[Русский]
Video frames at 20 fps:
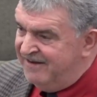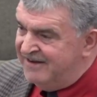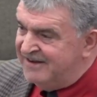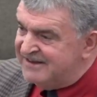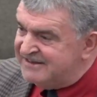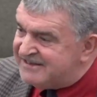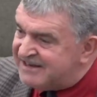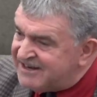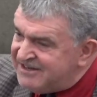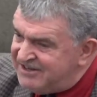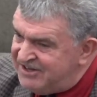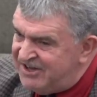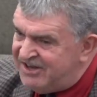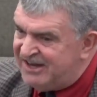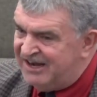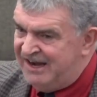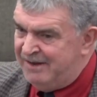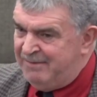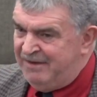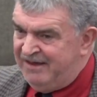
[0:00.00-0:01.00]
с
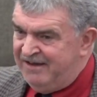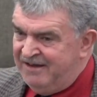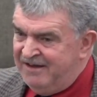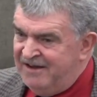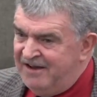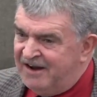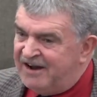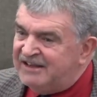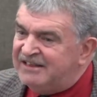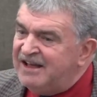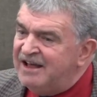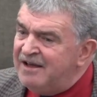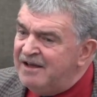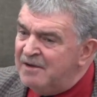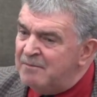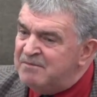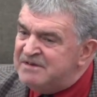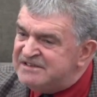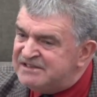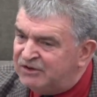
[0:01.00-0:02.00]
родителями, когда
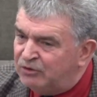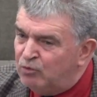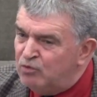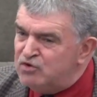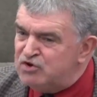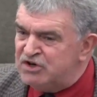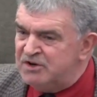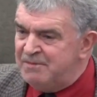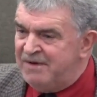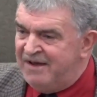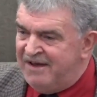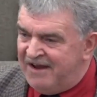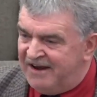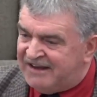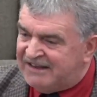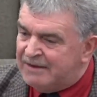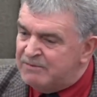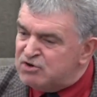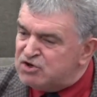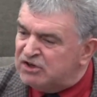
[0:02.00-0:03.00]
мы служим,
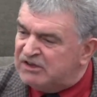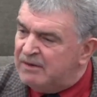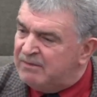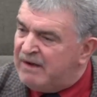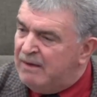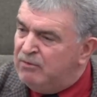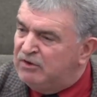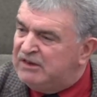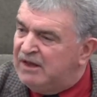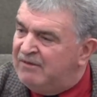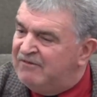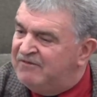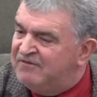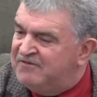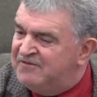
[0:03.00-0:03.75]
когда мы что-то кому-то